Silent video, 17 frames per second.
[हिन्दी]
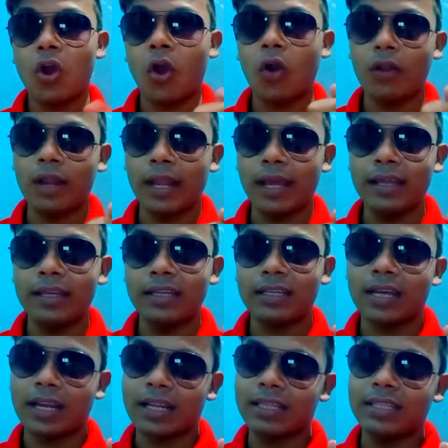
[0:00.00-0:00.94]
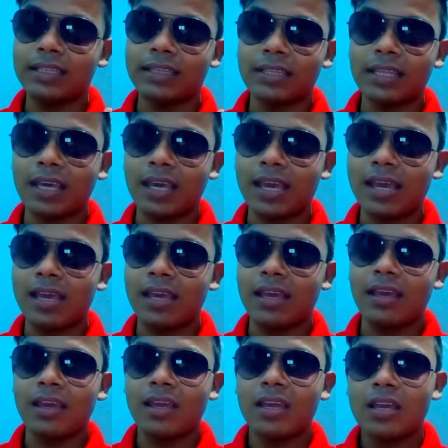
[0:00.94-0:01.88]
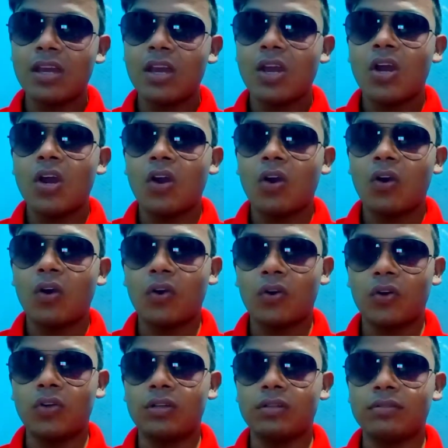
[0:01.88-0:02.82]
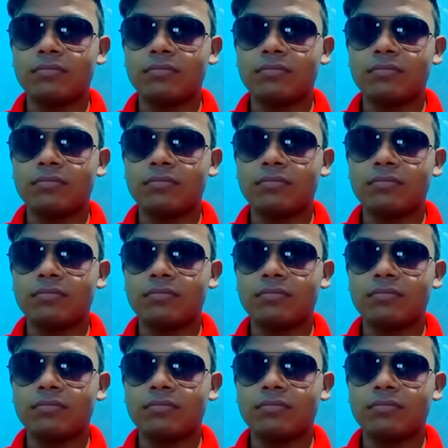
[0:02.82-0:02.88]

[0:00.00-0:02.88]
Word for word: ऑनलाइन कर देते हैं और